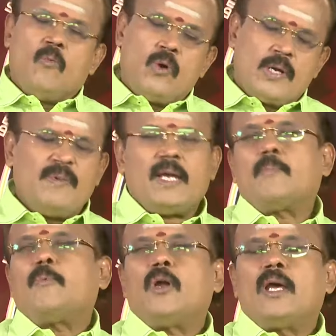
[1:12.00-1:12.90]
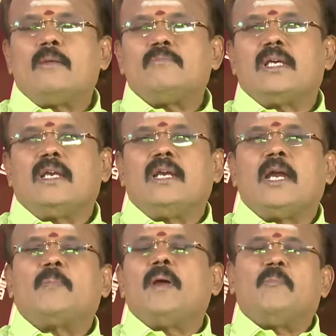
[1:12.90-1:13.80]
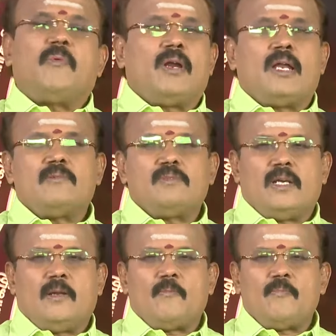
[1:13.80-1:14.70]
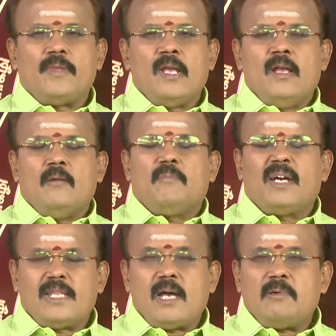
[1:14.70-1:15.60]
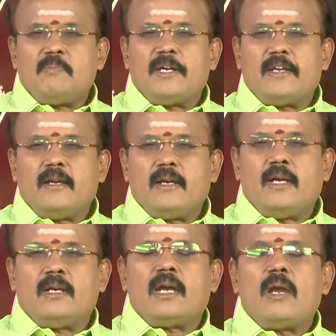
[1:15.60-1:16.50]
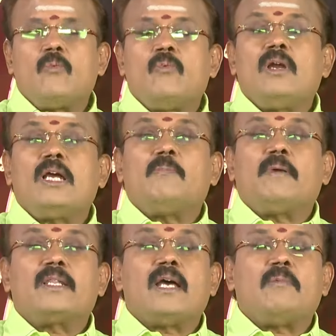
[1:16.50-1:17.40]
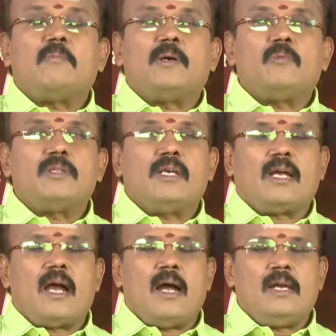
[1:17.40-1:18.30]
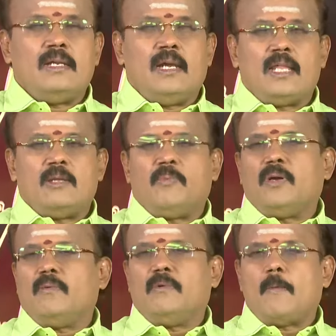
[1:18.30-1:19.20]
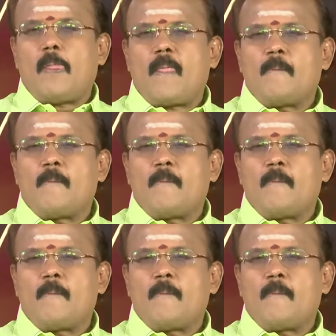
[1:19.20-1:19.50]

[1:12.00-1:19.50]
உறவே போனாலும் சரி நட்பே போனாலும் சரி பரிதாபப்பட்டீர்கள் என்றால் உங்களுக்கு பரிதாபப்படுவதற்கு ஆள் இல்லாத போய்விடும்